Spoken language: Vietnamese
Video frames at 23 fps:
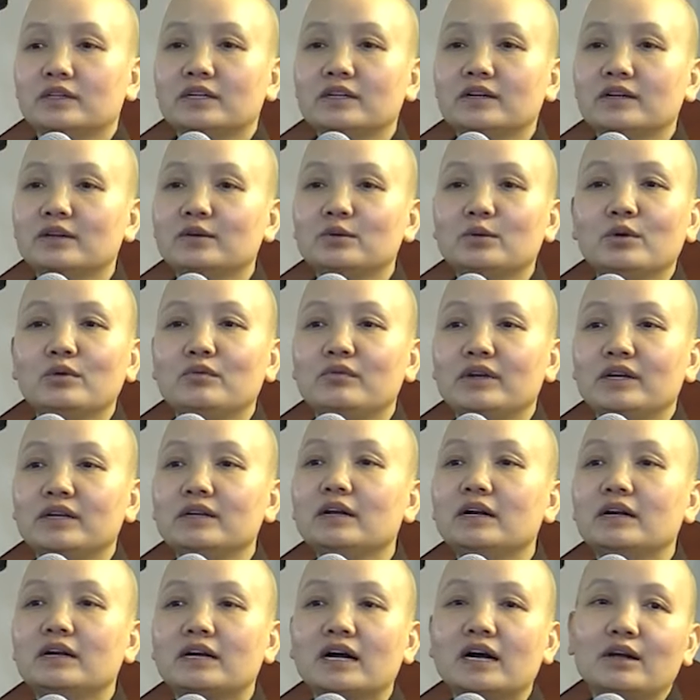Cho nên quý vị
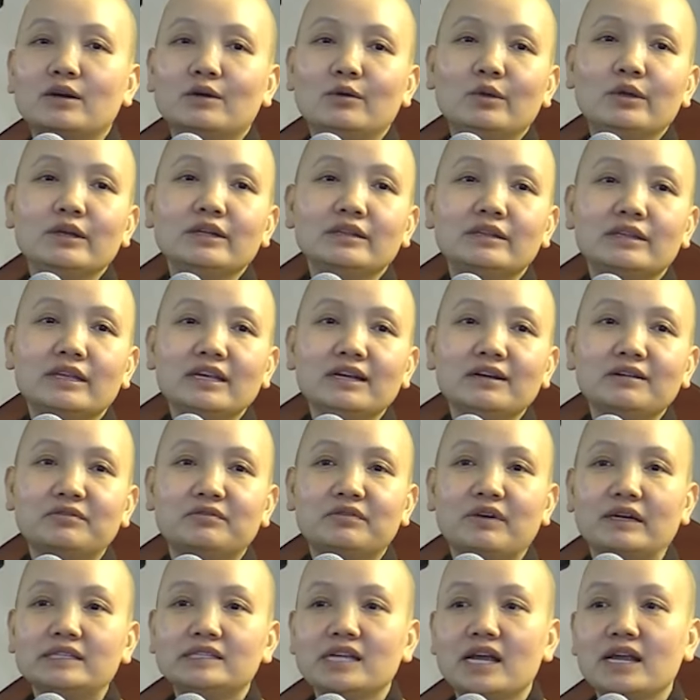đừng cần luyến tiếc
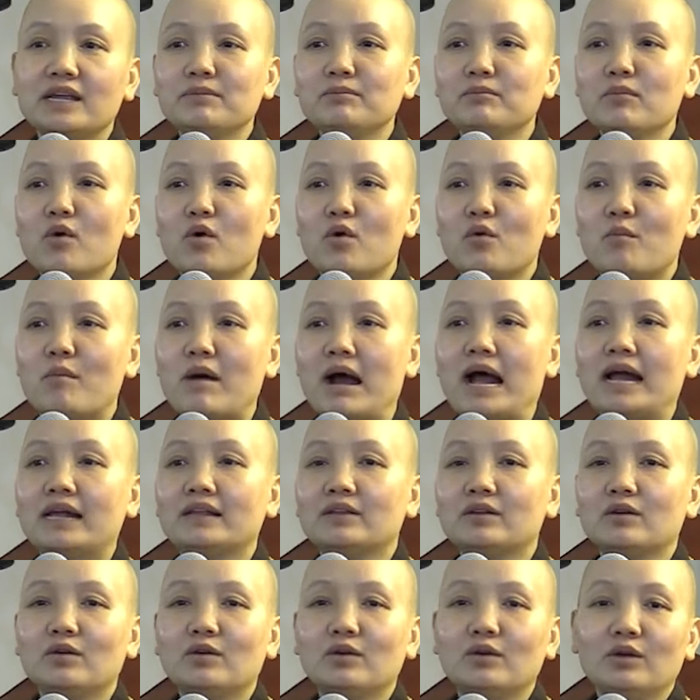phải xây mồ
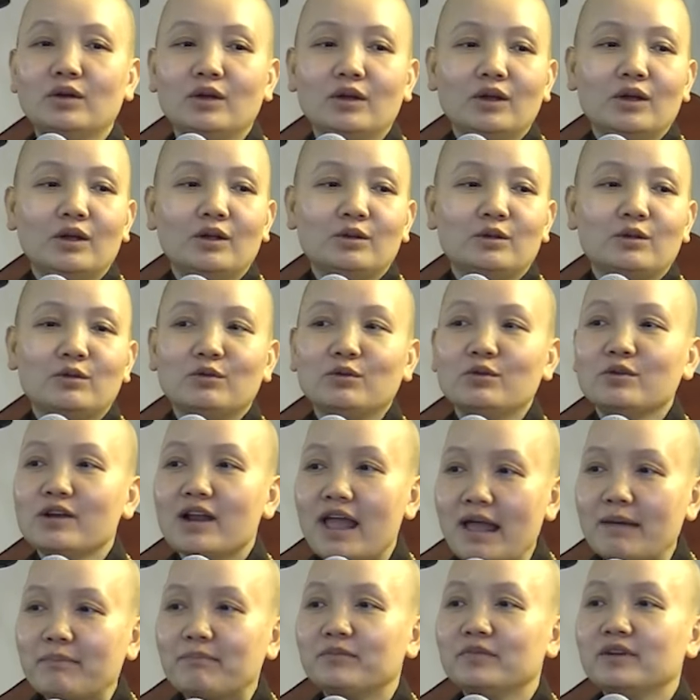mã cho cho nó
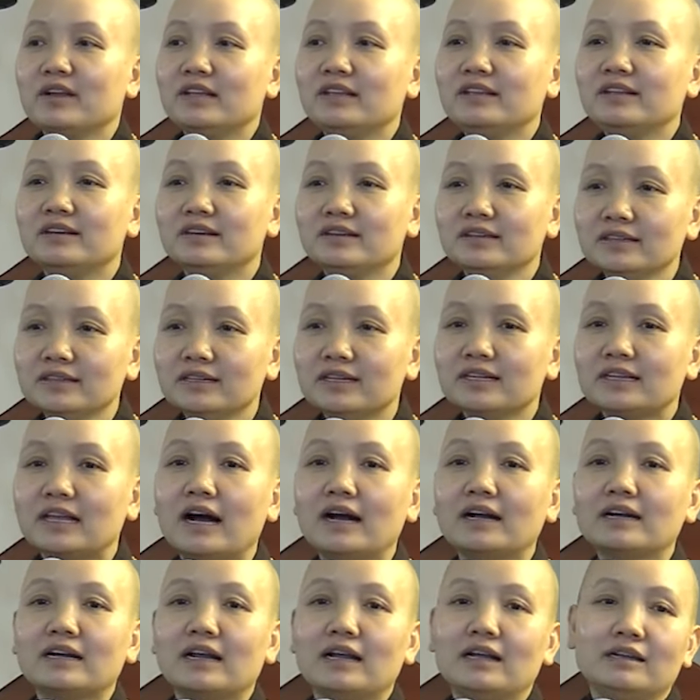đẹp để giữ cái
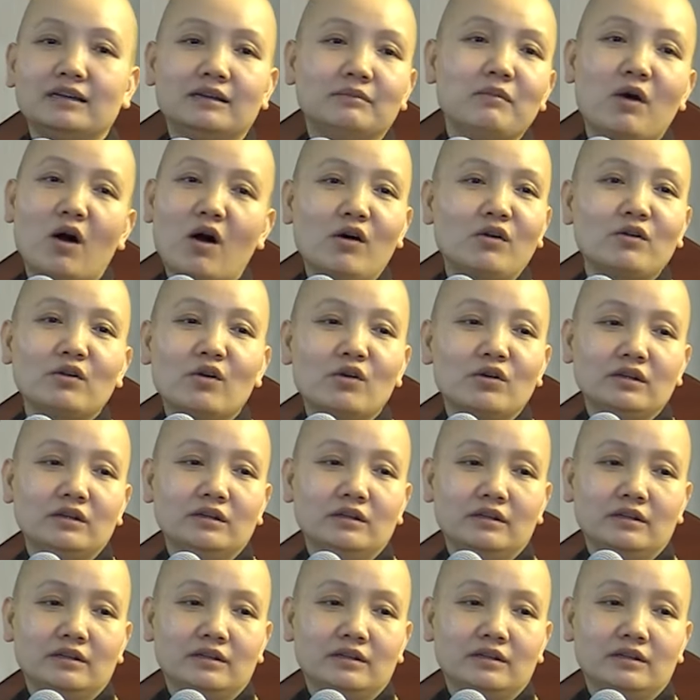thân này, đã bỏ rồi.